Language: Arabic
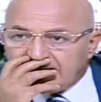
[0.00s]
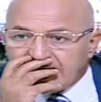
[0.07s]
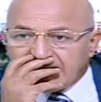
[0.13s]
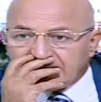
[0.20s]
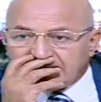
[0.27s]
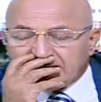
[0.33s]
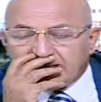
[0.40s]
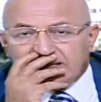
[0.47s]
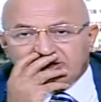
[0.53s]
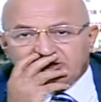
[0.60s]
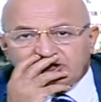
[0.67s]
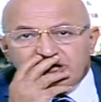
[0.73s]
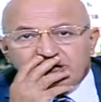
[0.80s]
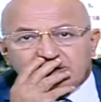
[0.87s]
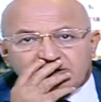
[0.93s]
يعني
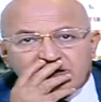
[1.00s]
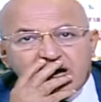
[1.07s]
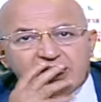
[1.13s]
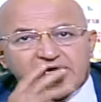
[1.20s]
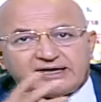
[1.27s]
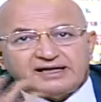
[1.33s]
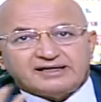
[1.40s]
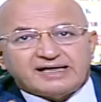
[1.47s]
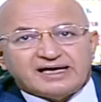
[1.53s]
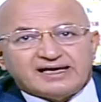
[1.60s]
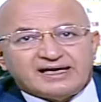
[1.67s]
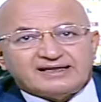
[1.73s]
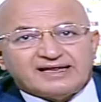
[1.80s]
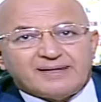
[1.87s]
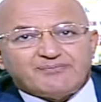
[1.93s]
شيء رائع جدا
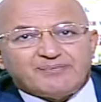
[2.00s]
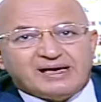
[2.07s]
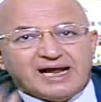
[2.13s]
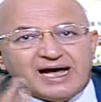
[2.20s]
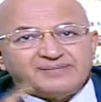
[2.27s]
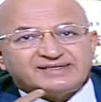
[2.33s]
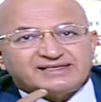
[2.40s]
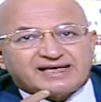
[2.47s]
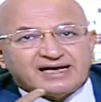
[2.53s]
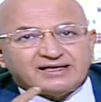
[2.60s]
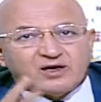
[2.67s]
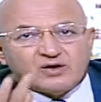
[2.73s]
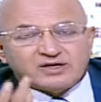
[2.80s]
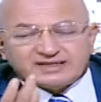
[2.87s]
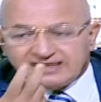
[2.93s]
جدا بالامس
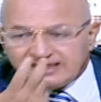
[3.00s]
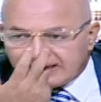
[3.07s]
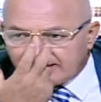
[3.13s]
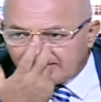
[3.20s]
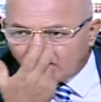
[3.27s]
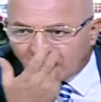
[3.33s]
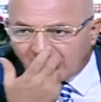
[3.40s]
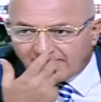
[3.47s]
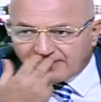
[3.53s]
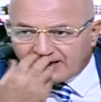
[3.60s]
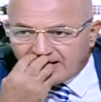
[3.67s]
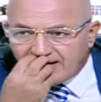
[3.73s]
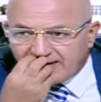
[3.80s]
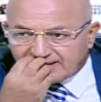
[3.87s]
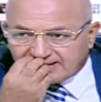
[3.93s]
كان وزير
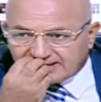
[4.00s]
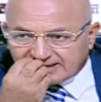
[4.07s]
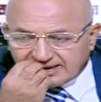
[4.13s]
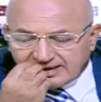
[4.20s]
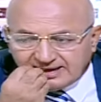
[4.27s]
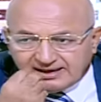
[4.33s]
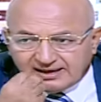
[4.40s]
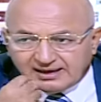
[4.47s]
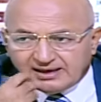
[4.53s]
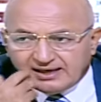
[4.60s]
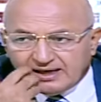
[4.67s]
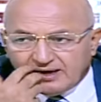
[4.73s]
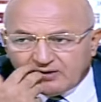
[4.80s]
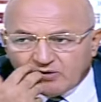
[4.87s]
المخابرات آه،